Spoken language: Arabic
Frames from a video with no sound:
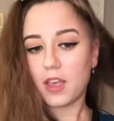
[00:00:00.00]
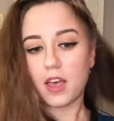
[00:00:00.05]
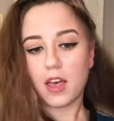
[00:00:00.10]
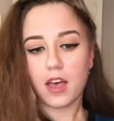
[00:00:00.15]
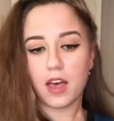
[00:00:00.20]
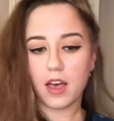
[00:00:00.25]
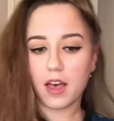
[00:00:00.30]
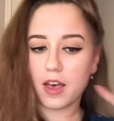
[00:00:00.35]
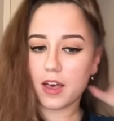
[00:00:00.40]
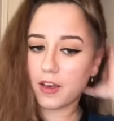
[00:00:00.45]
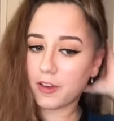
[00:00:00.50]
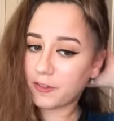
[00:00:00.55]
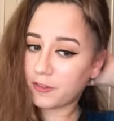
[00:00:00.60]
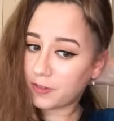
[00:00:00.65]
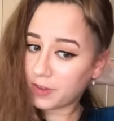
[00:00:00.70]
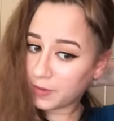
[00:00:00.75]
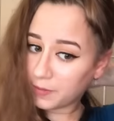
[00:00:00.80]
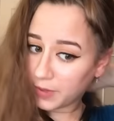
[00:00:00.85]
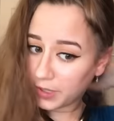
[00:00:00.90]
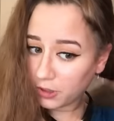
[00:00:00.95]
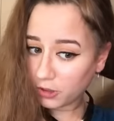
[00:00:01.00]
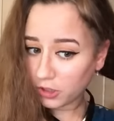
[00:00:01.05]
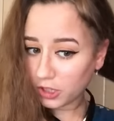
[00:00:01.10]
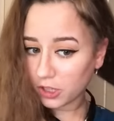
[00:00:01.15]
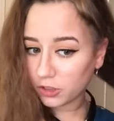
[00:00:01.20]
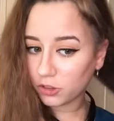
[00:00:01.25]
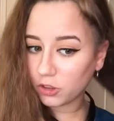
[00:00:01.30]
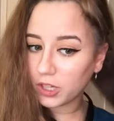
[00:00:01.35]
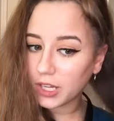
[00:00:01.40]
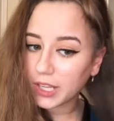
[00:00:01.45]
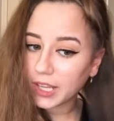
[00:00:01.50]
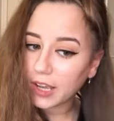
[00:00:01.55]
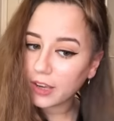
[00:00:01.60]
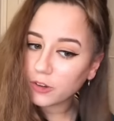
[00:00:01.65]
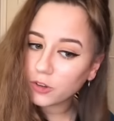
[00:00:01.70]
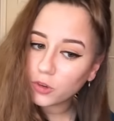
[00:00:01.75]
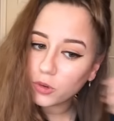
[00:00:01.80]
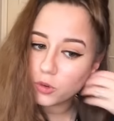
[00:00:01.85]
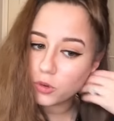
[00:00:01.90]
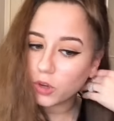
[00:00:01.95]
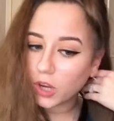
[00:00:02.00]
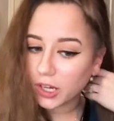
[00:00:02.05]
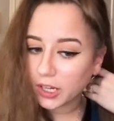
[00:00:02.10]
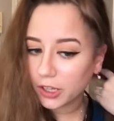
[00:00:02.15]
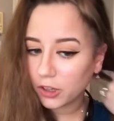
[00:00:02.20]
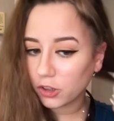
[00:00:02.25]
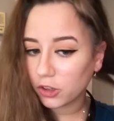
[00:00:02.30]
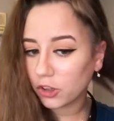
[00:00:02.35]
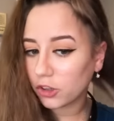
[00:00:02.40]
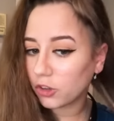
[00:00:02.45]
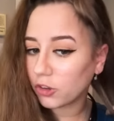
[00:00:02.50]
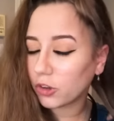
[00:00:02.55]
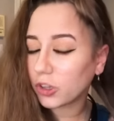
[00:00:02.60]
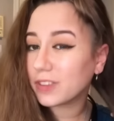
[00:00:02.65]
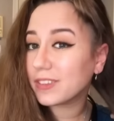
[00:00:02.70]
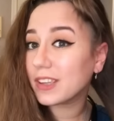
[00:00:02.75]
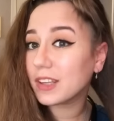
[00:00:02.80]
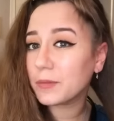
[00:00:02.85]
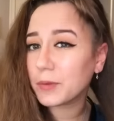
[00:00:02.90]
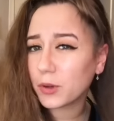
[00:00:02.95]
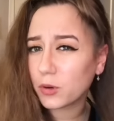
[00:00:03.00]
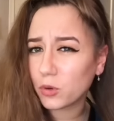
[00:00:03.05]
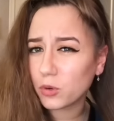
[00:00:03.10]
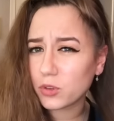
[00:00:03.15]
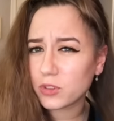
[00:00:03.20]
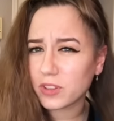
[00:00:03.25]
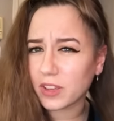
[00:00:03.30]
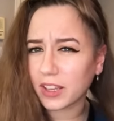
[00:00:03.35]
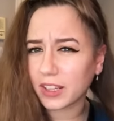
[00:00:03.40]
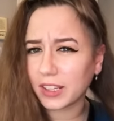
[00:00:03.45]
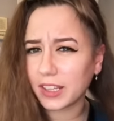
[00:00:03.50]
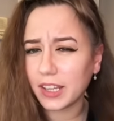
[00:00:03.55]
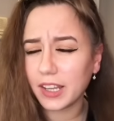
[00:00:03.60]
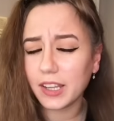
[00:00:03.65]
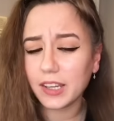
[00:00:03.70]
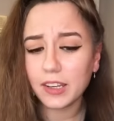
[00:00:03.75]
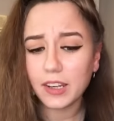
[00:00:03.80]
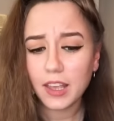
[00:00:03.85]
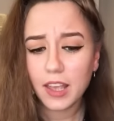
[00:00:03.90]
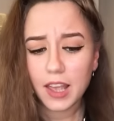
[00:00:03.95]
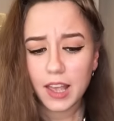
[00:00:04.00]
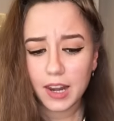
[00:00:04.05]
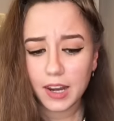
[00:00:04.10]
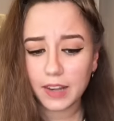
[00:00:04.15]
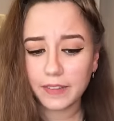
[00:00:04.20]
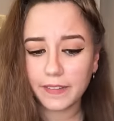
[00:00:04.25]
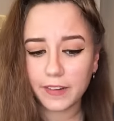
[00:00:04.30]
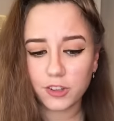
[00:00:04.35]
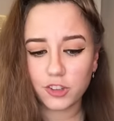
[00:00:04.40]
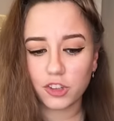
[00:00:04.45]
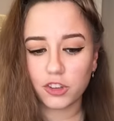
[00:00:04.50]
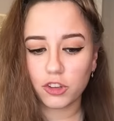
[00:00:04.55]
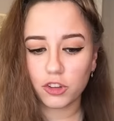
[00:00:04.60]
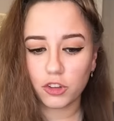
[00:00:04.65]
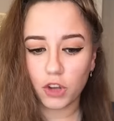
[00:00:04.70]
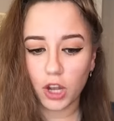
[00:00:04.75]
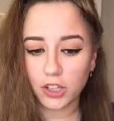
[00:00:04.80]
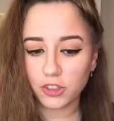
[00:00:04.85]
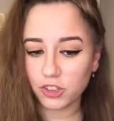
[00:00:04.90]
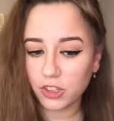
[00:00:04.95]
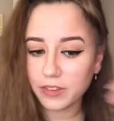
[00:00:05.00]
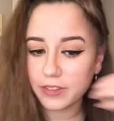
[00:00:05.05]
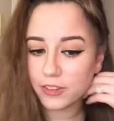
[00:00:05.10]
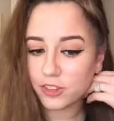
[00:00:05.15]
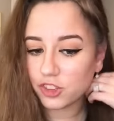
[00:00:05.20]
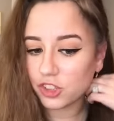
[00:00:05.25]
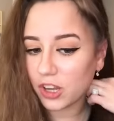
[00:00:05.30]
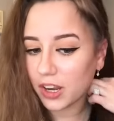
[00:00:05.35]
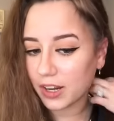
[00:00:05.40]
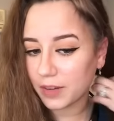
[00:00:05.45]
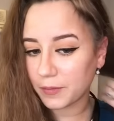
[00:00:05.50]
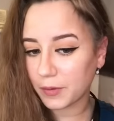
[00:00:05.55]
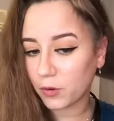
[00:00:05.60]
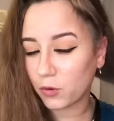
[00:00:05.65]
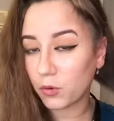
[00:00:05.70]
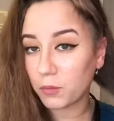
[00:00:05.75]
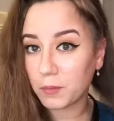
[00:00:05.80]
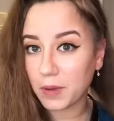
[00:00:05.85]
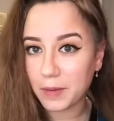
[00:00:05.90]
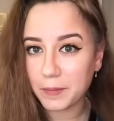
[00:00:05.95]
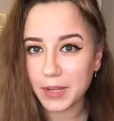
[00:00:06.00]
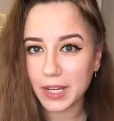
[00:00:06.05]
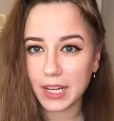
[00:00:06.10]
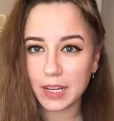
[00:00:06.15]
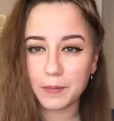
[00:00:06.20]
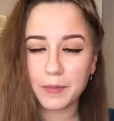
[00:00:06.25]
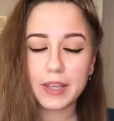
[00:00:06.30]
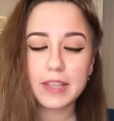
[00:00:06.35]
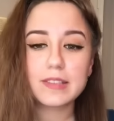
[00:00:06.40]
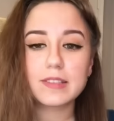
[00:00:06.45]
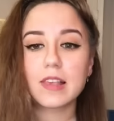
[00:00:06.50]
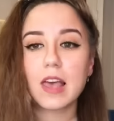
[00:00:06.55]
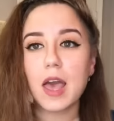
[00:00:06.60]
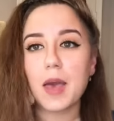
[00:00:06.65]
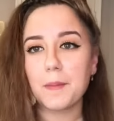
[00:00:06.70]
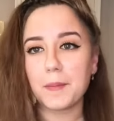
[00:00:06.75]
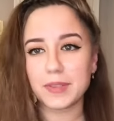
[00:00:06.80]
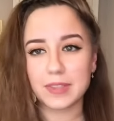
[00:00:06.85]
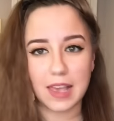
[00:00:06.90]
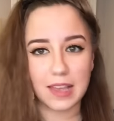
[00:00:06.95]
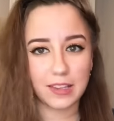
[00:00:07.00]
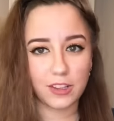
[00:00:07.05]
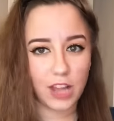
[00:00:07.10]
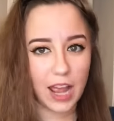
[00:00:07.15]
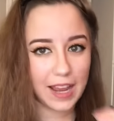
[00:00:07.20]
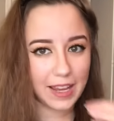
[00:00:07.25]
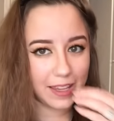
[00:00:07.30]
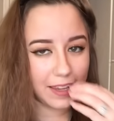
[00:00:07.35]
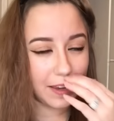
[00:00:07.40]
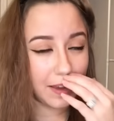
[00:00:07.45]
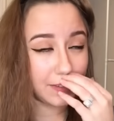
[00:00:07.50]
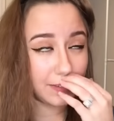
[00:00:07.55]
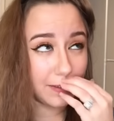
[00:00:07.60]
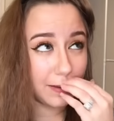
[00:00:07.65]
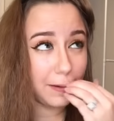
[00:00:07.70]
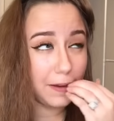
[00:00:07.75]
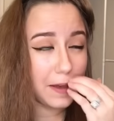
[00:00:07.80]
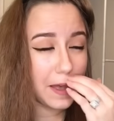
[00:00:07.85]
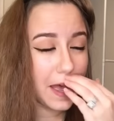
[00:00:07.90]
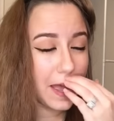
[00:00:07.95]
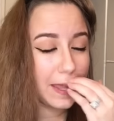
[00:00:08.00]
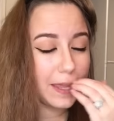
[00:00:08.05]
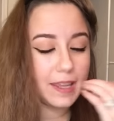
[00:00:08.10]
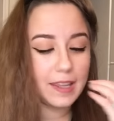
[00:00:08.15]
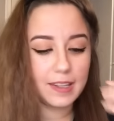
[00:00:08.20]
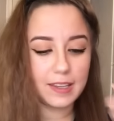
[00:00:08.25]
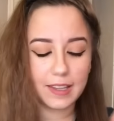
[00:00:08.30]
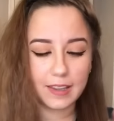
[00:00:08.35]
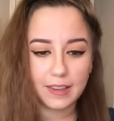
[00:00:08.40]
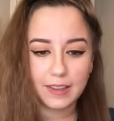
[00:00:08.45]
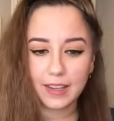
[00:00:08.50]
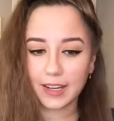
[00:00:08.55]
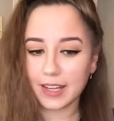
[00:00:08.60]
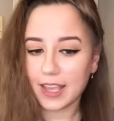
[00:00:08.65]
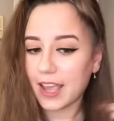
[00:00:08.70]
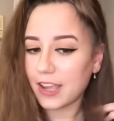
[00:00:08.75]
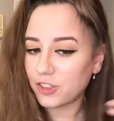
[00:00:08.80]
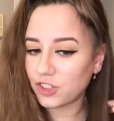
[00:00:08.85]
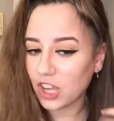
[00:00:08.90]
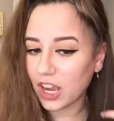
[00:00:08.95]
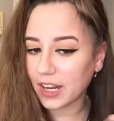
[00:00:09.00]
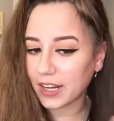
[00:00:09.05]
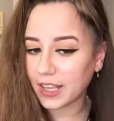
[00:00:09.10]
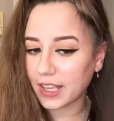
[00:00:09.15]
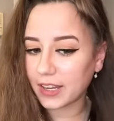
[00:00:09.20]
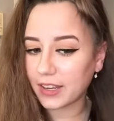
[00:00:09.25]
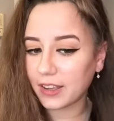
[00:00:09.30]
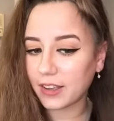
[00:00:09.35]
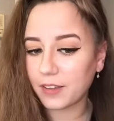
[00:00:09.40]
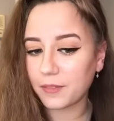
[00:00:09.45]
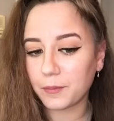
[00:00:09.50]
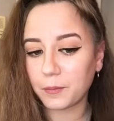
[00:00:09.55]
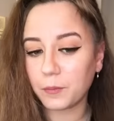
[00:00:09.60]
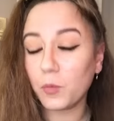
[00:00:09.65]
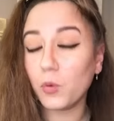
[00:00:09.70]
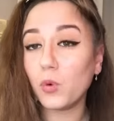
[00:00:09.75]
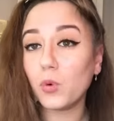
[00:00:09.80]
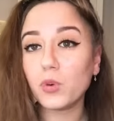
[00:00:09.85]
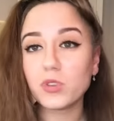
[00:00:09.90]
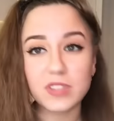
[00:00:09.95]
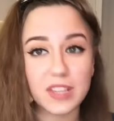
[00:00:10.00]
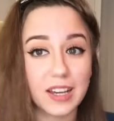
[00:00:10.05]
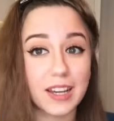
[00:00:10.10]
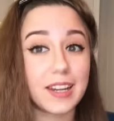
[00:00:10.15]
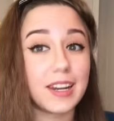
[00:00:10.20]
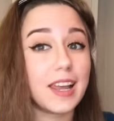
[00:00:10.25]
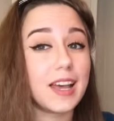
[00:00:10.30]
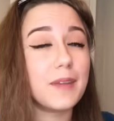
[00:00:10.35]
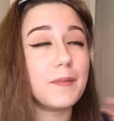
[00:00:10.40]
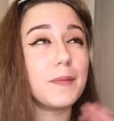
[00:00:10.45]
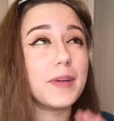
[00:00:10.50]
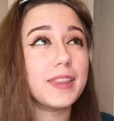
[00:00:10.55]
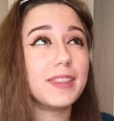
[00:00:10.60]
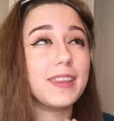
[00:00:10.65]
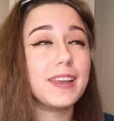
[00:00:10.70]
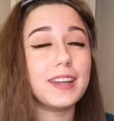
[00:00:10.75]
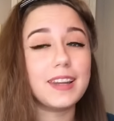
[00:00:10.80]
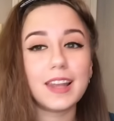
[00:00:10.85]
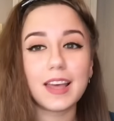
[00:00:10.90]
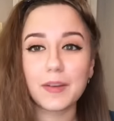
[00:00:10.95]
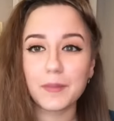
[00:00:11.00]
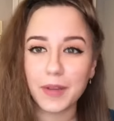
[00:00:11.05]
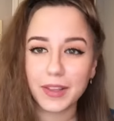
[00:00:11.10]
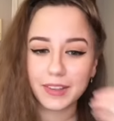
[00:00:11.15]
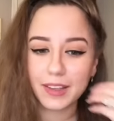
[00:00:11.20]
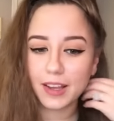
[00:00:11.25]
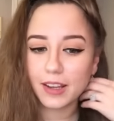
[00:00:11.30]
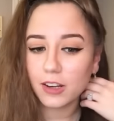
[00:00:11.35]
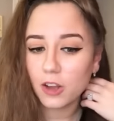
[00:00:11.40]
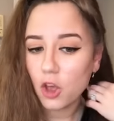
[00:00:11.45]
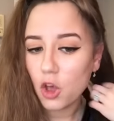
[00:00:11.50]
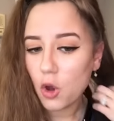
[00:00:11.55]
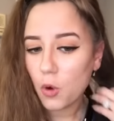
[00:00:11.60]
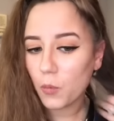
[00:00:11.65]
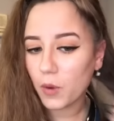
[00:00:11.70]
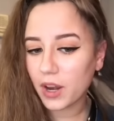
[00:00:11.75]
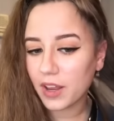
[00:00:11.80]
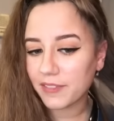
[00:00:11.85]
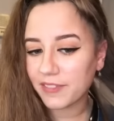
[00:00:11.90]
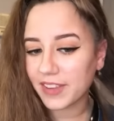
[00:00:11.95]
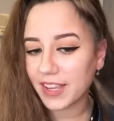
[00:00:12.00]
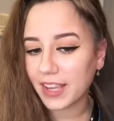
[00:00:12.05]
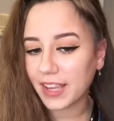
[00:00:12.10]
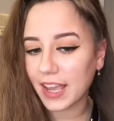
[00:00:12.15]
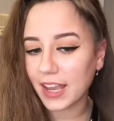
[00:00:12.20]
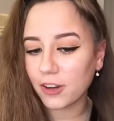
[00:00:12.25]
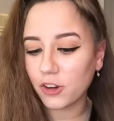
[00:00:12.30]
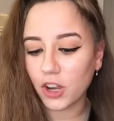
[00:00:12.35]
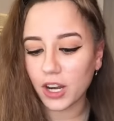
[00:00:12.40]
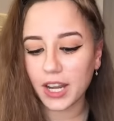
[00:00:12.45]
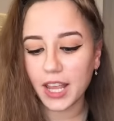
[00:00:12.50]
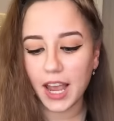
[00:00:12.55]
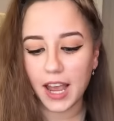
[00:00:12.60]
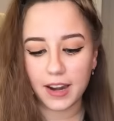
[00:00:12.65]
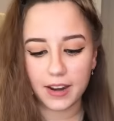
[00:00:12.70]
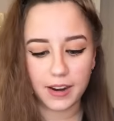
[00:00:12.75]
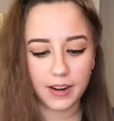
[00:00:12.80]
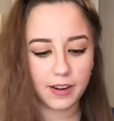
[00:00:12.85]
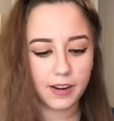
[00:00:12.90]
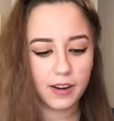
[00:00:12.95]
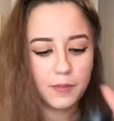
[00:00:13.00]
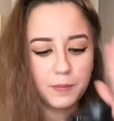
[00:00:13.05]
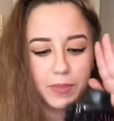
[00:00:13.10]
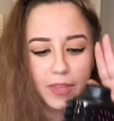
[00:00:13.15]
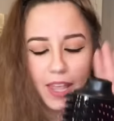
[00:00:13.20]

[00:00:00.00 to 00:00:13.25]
آه في منهم هدول كانوا يقولوا عليهم انه كتير بيكونوا سخنين لدرجة انه عن جد الشعر بيكون ما بينلمس بس هذا الحكي خطأ هي يعني هي شعري انا مو سخن ابدا ابدا ولا في كأنه عليه حرارة